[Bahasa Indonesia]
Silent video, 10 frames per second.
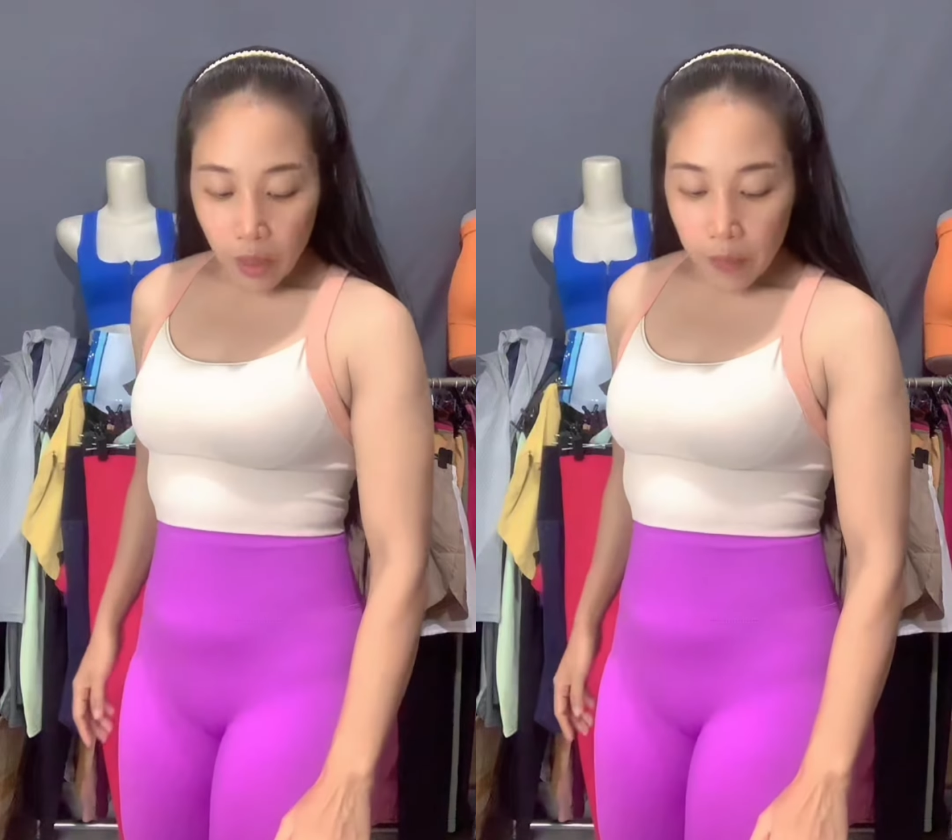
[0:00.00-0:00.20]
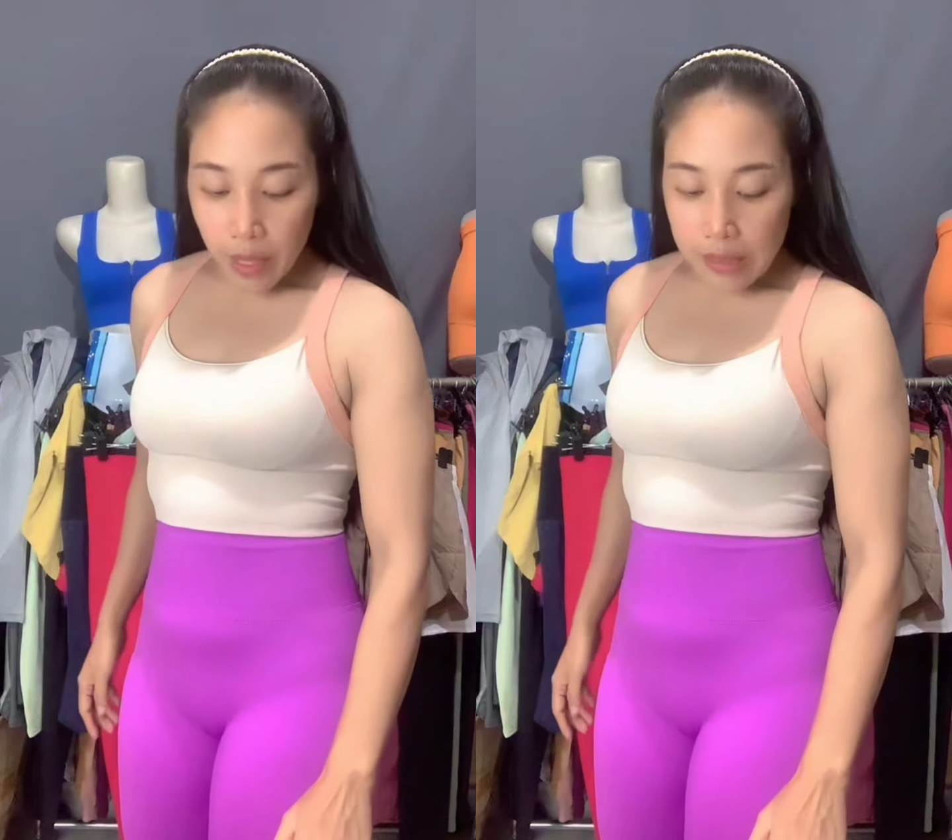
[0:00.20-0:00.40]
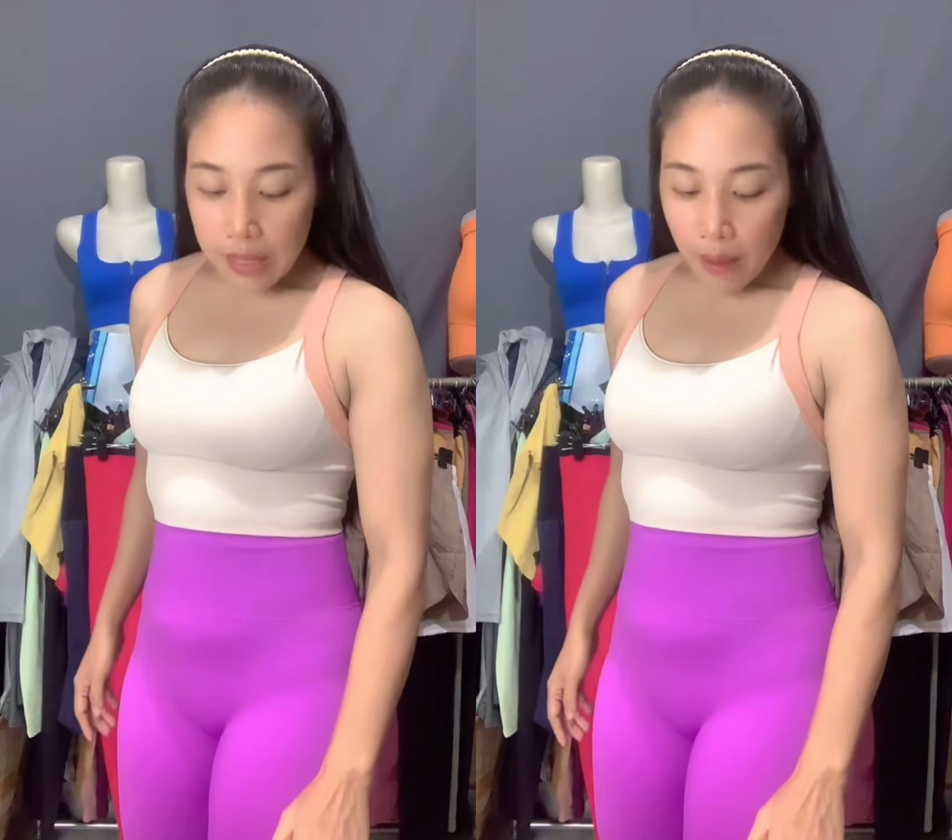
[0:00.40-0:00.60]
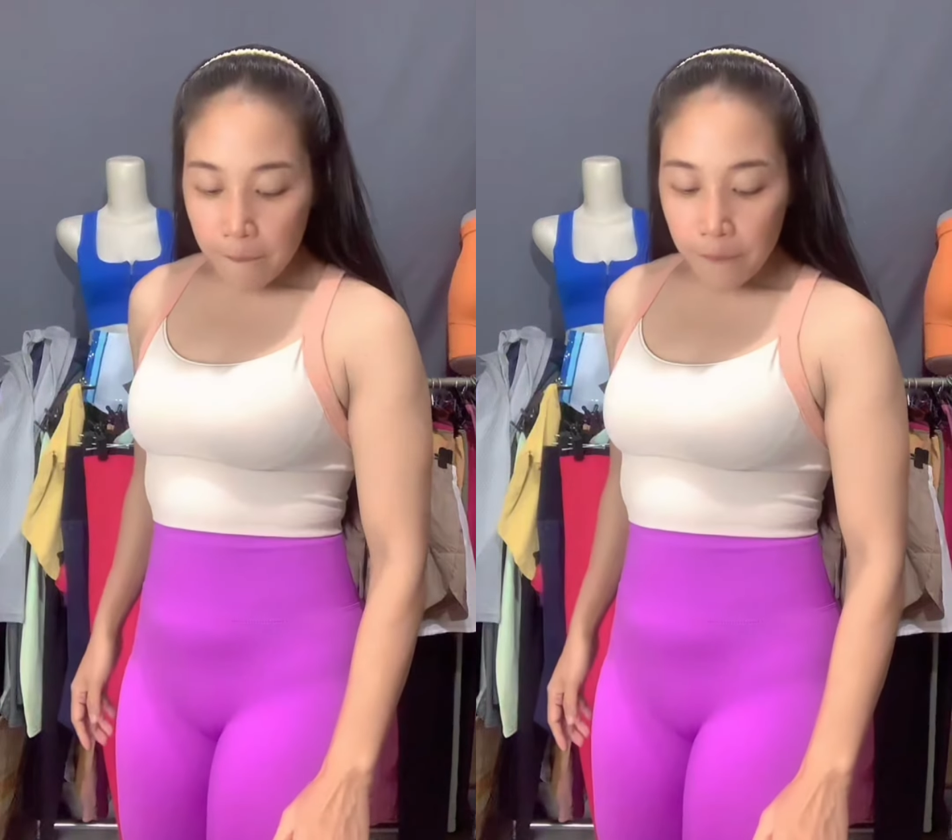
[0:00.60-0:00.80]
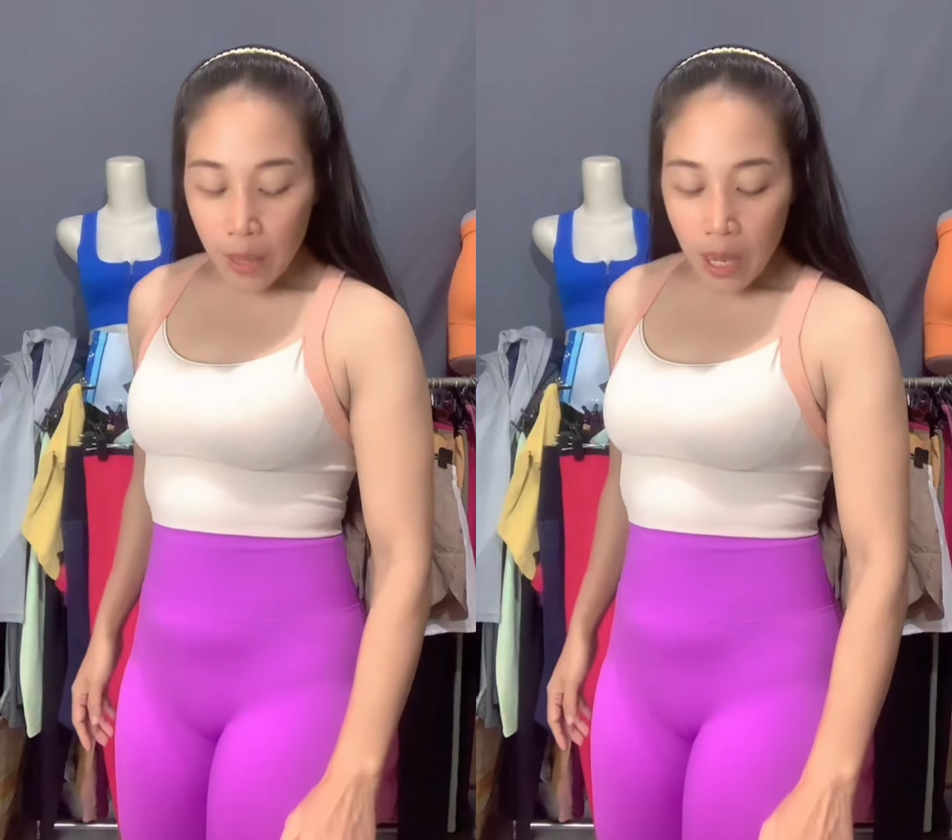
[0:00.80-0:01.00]
BB
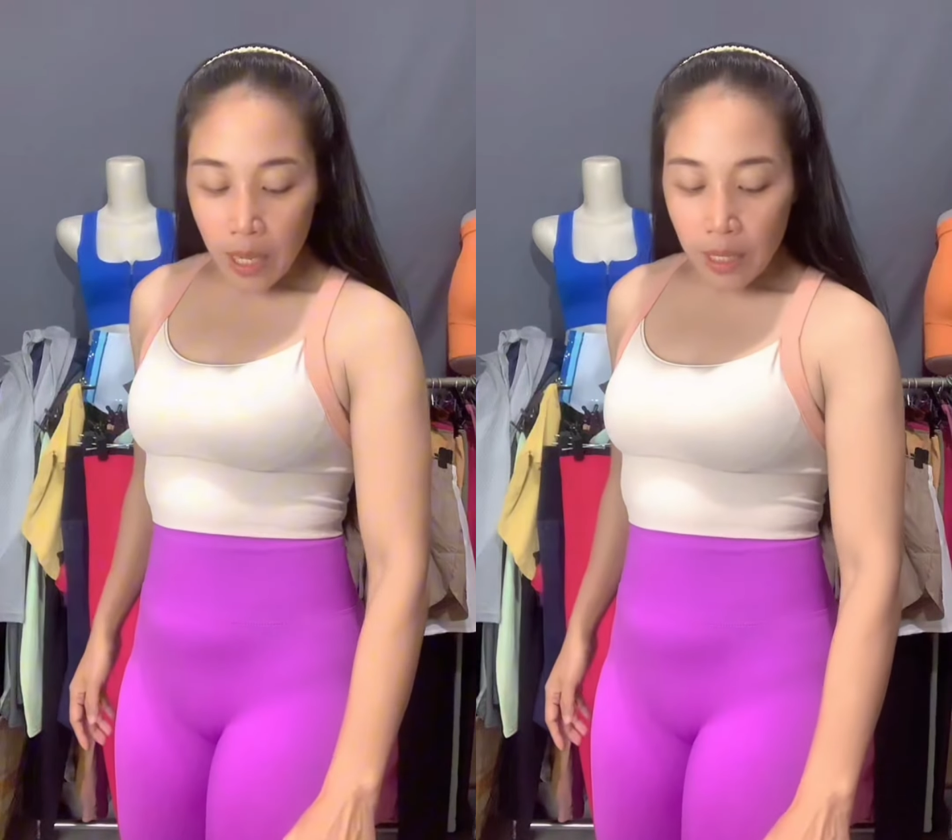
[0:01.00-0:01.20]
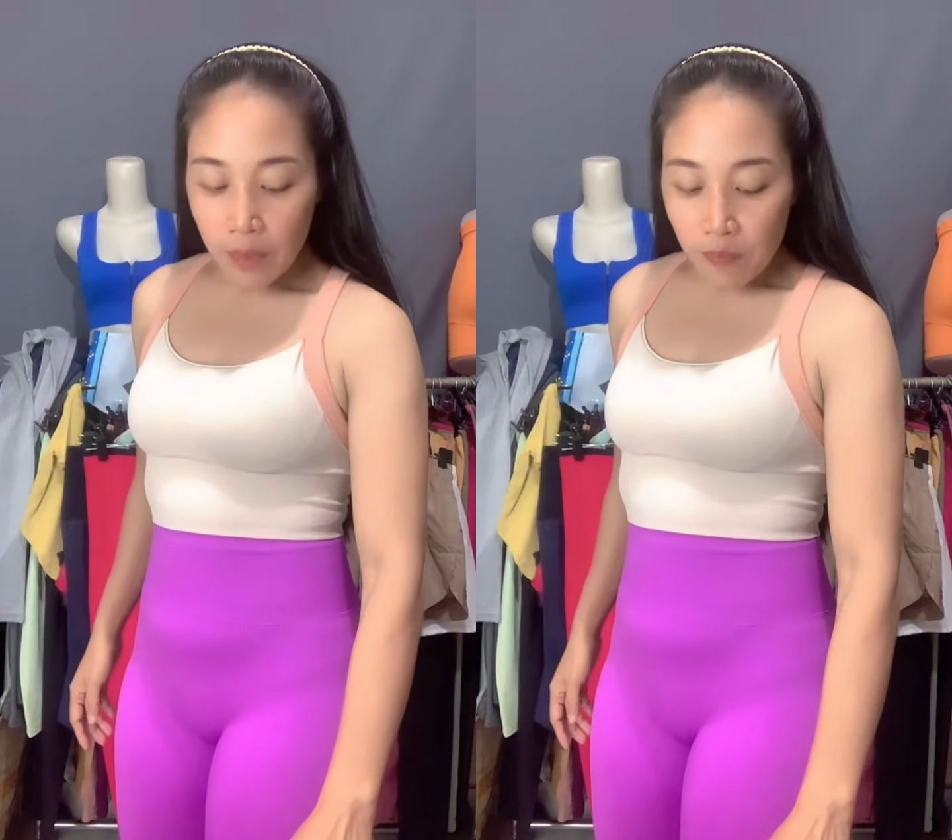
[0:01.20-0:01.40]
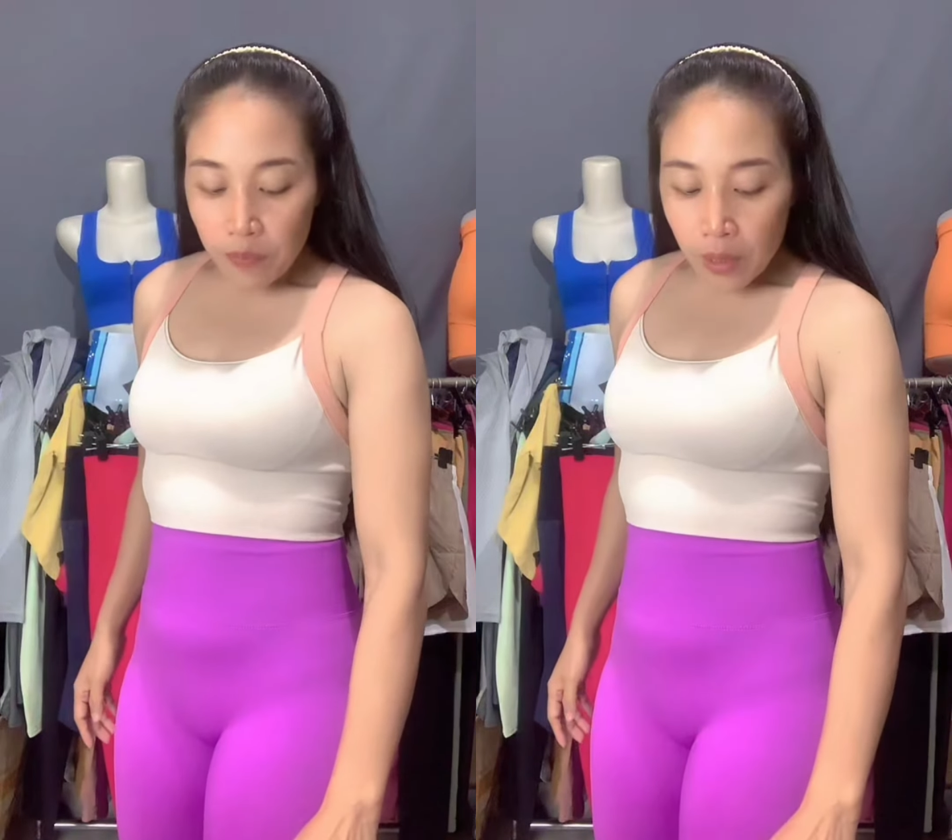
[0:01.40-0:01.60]
sampai